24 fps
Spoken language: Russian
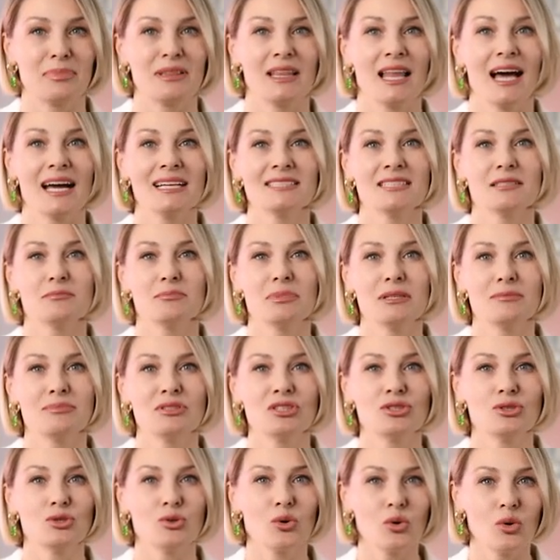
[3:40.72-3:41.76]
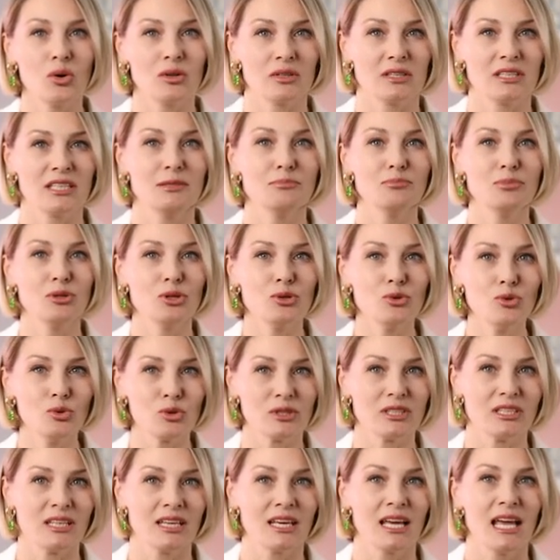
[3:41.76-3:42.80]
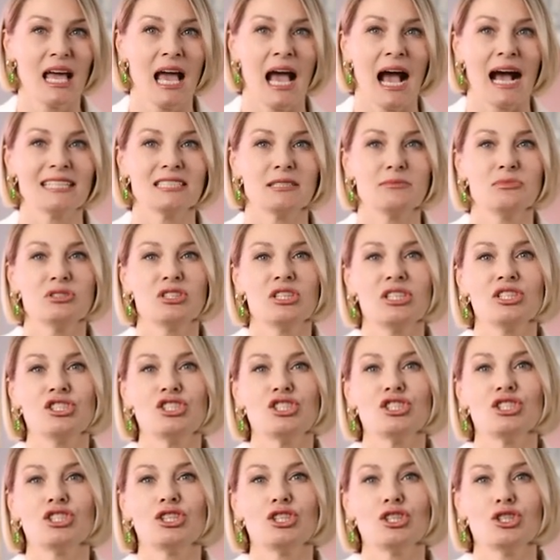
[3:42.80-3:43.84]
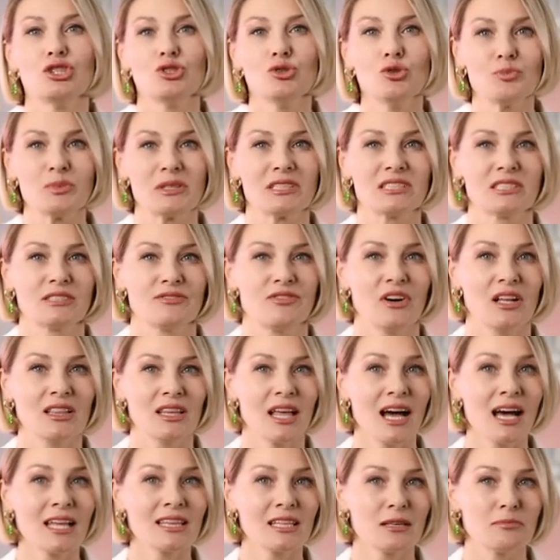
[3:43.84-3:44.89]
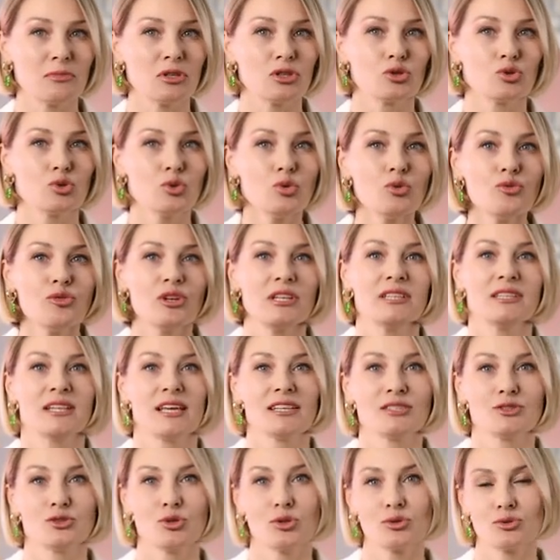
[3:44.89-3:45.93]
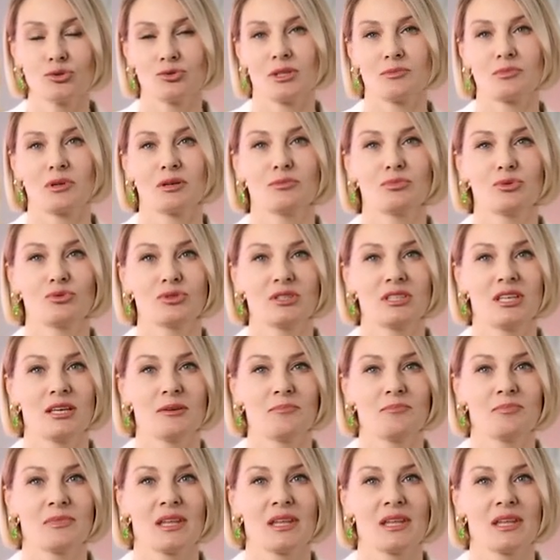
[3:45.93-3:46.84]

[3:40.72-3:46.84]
платья бэби-дол и брюки, асимметричные юбки с валанами, туфли на изогнутом каблуке.